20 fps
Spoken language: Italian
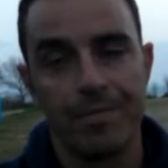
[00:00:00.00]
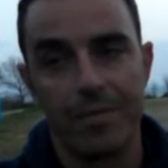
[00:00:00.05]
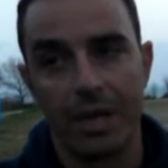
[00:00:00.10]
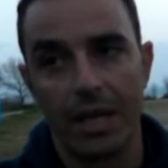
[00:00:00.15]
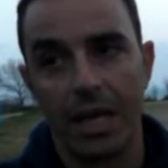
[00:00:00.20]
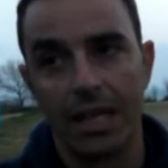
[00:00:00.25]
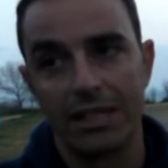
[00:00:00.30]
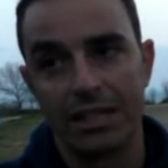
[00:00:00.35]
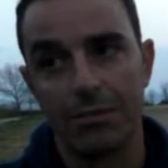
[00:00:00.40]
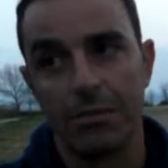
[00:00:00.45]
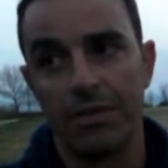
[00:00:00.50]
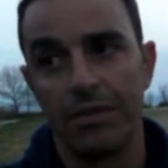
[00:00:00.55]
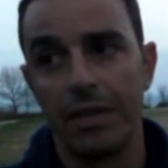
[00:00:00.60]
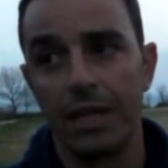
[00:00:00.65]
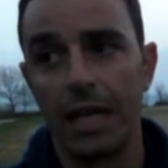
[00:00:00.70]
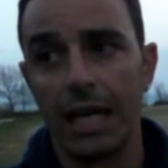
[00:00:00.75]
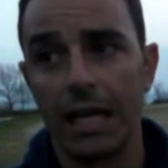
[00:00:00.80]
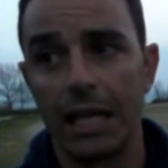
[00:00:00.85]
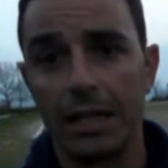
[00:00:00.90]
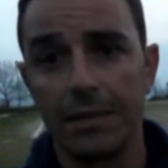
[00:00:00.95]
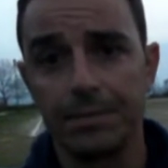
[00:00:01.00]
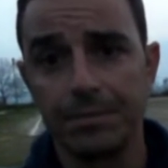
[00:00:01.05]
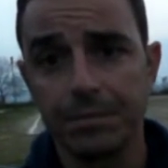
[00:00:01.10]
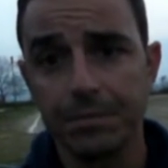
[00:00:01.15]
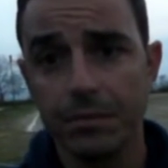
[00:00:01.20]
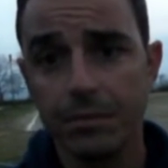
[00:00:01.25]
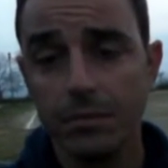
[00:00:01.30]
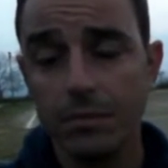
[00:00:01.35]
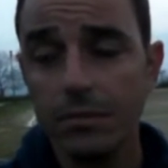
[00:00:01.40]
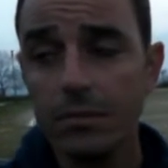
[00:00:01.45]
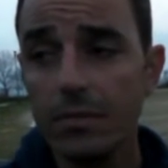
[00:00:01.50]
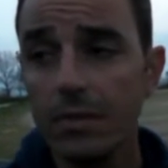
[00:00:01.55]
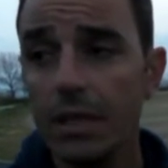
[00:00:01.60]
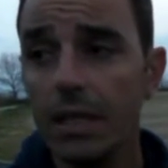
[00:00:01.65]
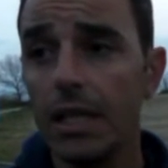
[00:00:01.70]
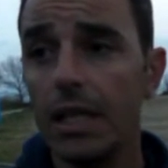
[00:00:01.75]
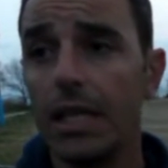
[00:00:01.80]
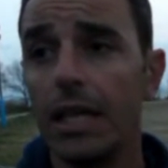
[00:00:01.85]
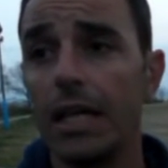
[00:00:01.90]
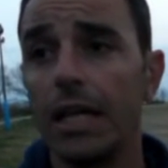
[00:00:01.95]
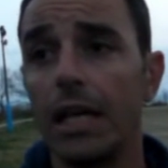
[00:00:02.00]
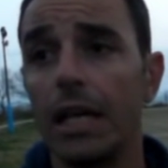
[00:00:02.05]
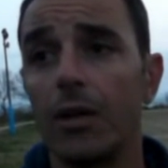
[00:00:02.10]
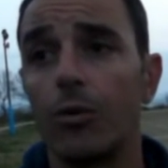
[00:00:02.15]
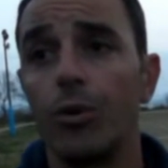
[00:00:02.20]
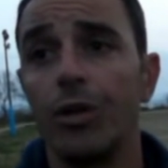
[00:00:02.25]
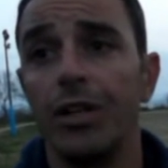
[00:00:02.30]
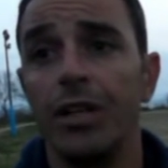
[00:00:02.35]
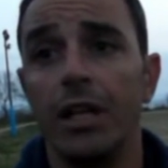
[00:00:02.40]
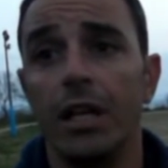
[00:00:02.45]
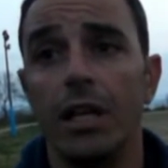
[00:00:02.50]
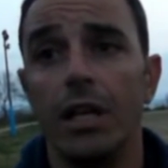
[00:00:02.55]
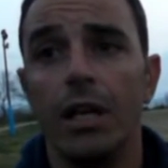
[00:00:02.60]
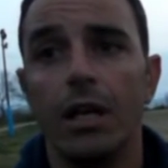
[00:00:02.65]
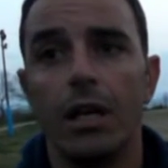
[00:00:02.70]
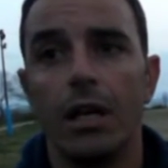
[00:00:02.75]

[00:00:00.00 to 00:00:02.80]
la semifinale e, e quindi